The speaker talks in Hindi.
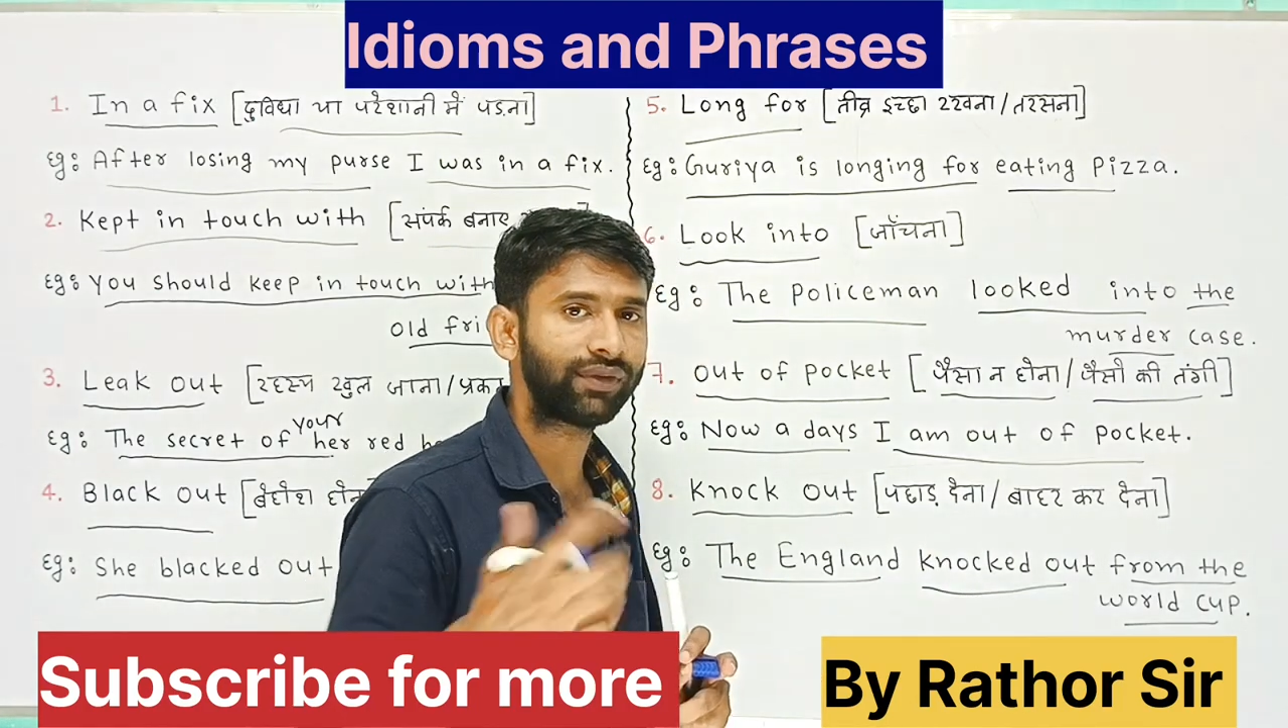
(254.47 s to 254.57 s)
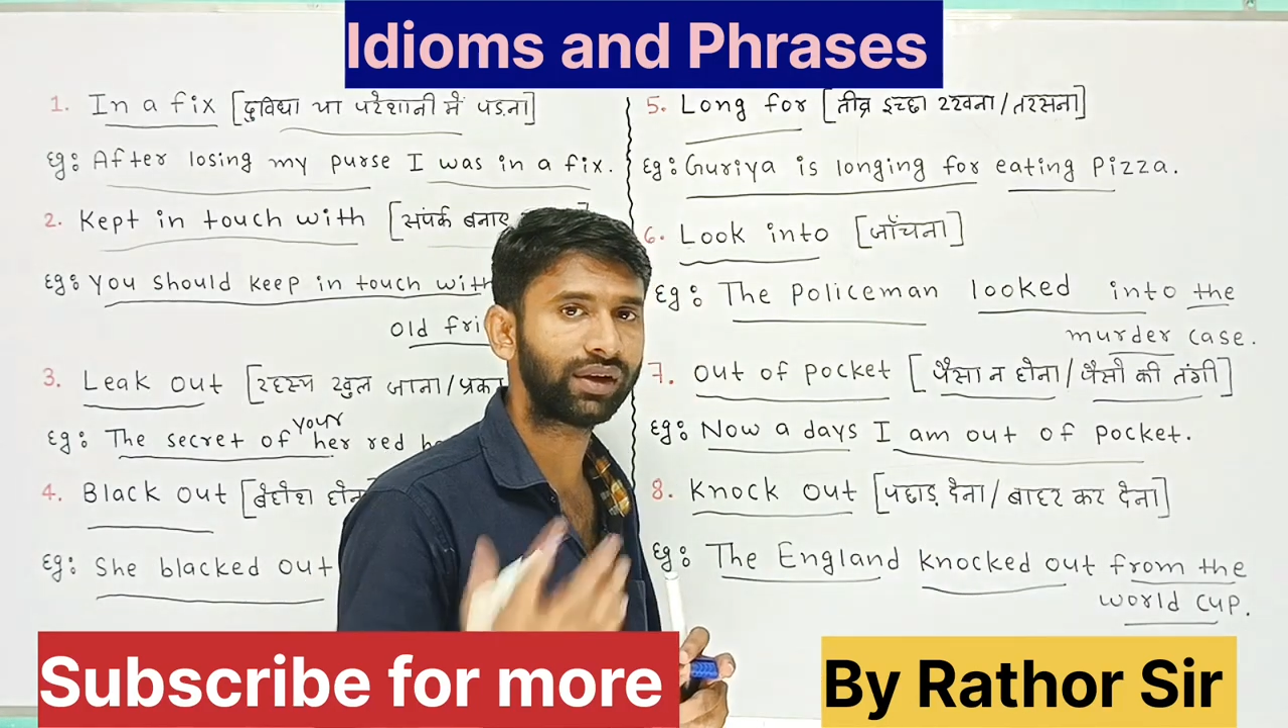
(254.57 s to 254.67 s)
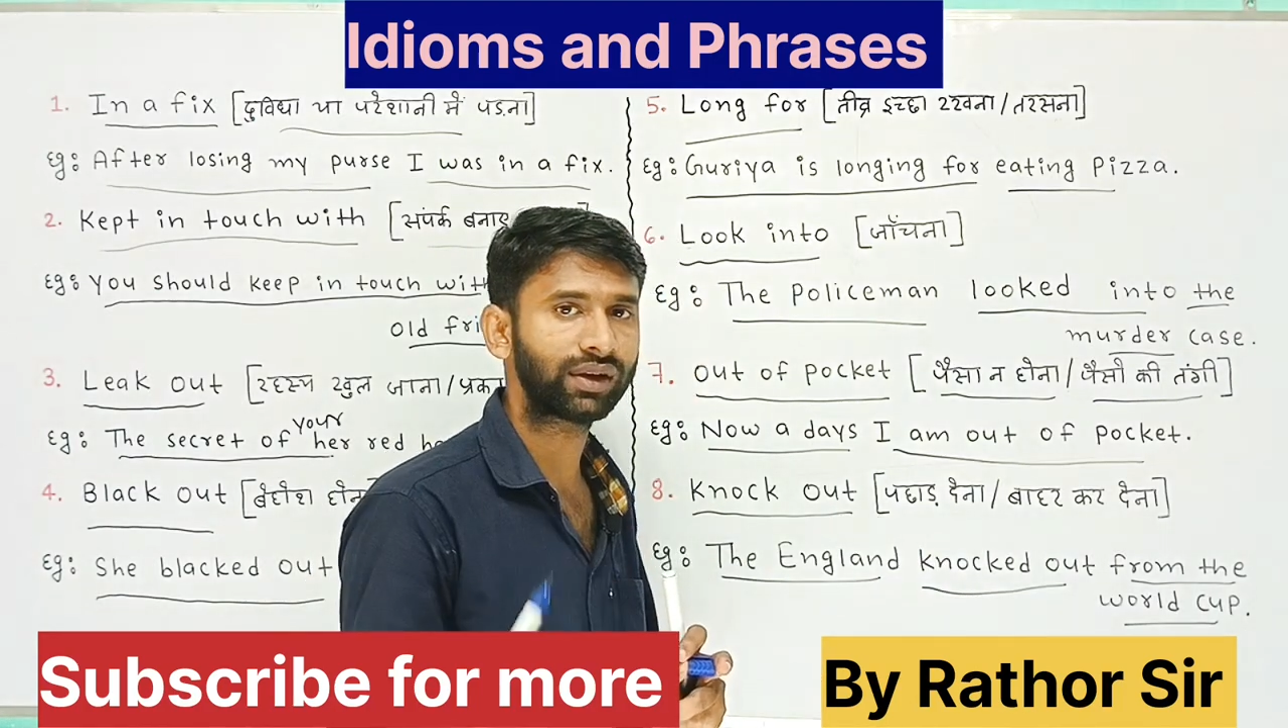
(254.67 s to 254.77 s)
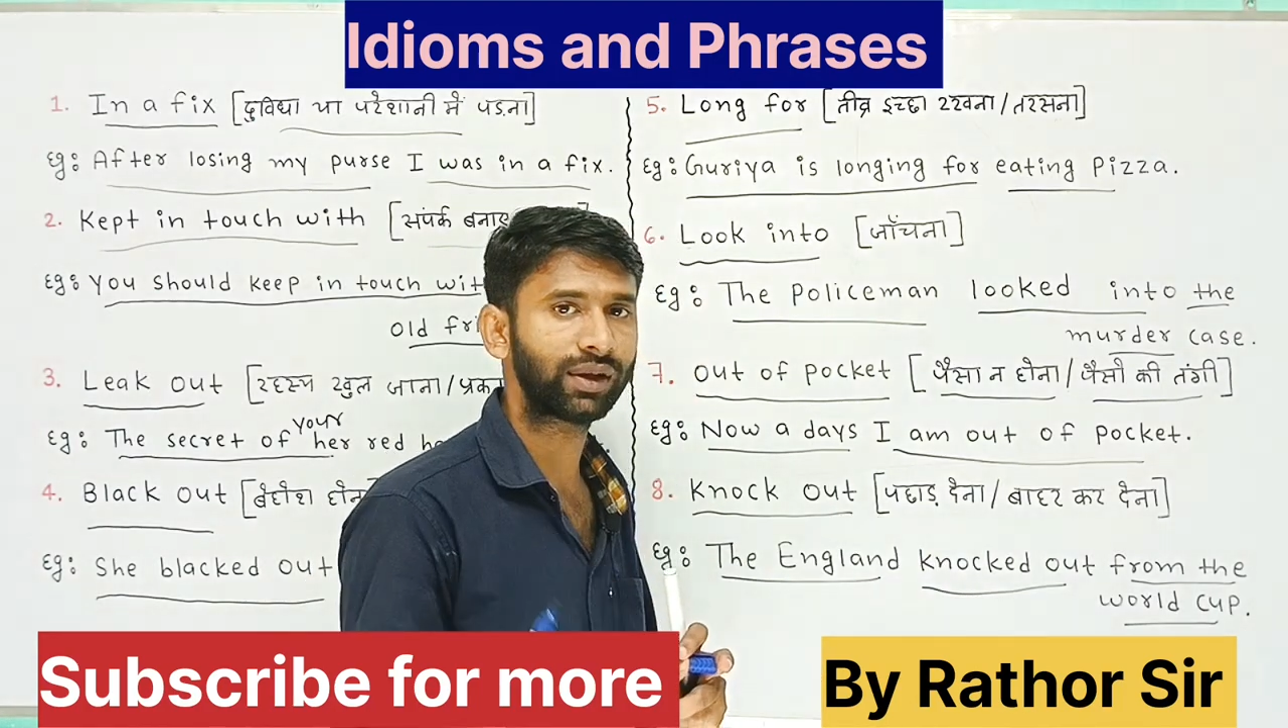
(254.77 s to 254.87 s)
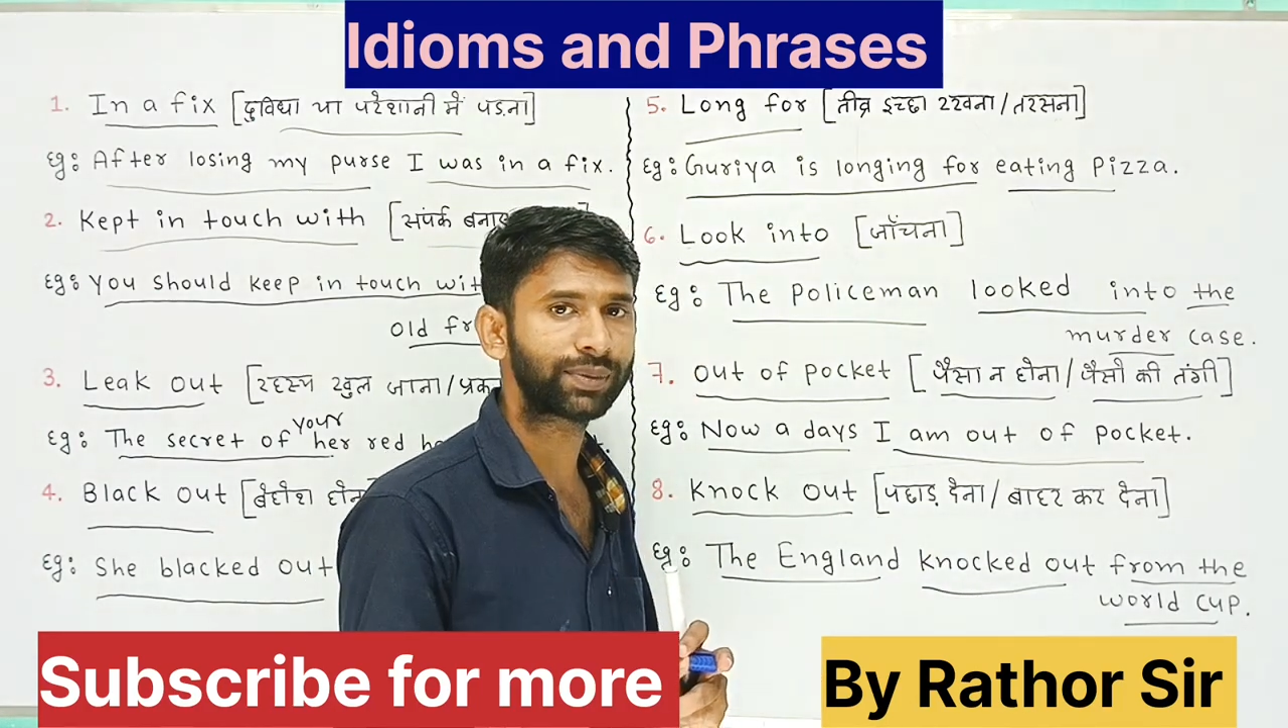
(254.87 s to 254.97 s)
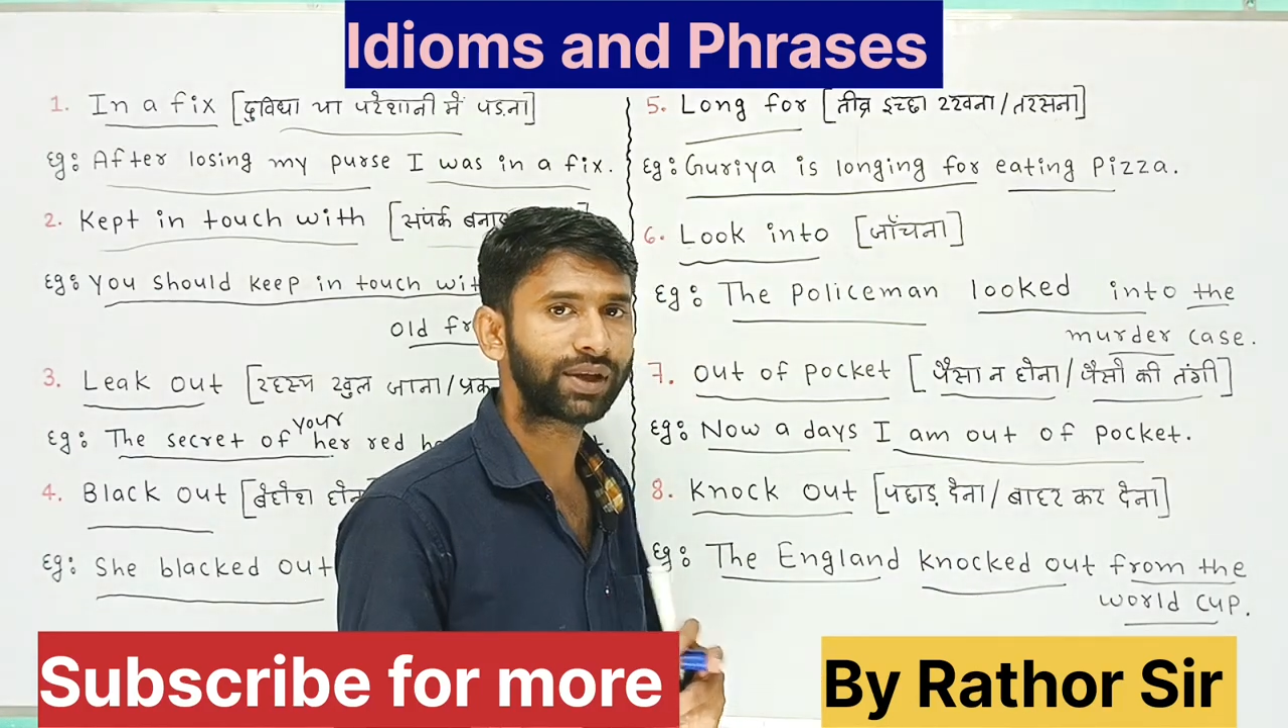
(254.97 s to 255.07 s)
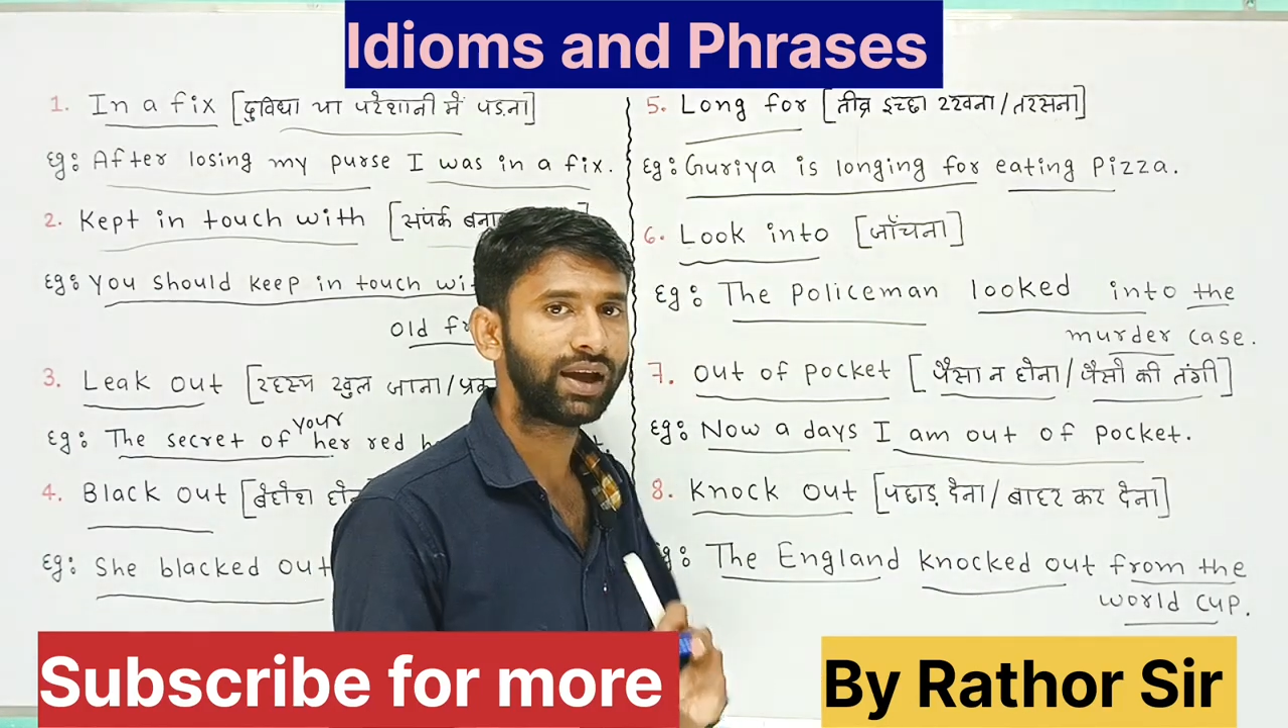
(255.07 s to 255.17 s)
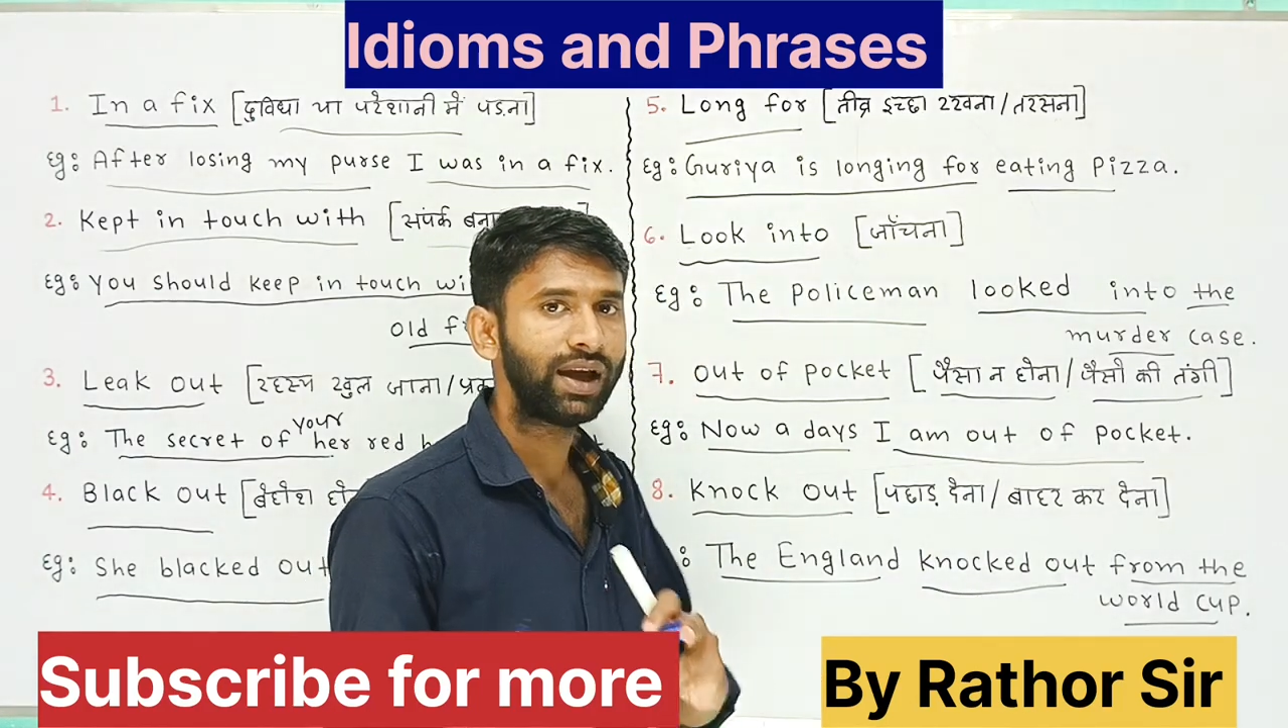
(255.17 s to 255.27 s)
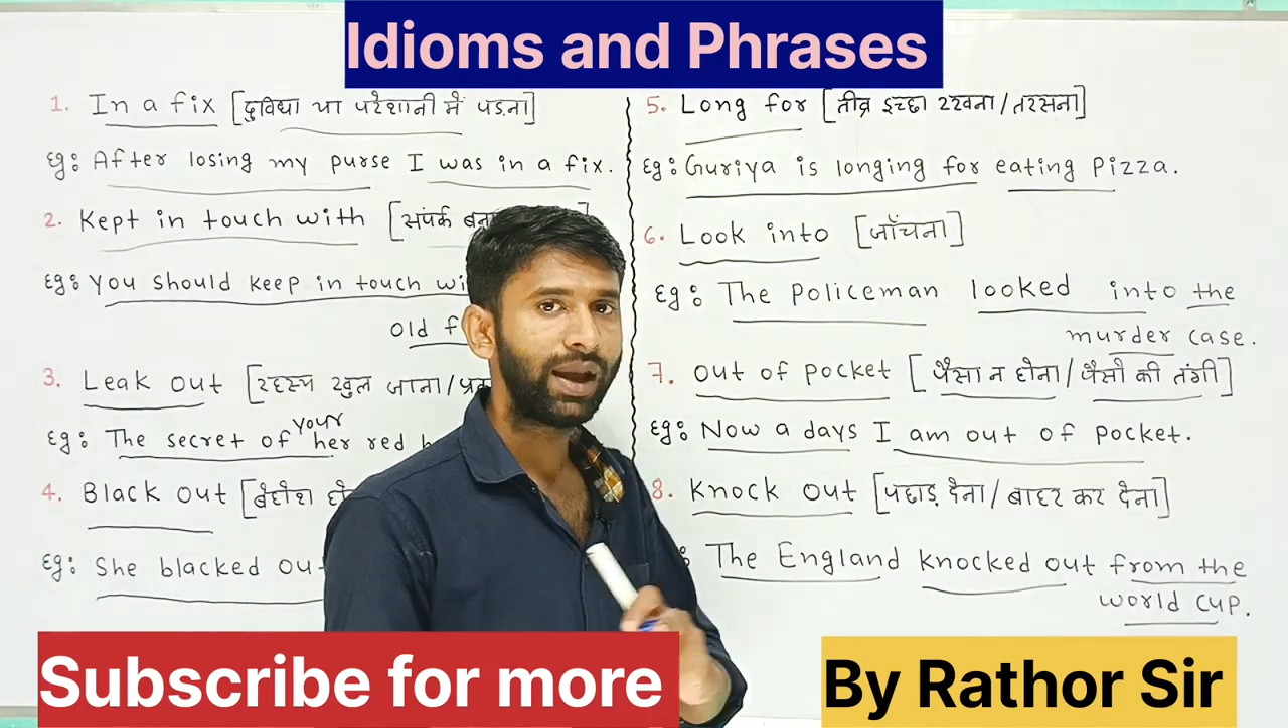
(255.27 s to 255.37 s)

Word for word: वर्ल्ड कप से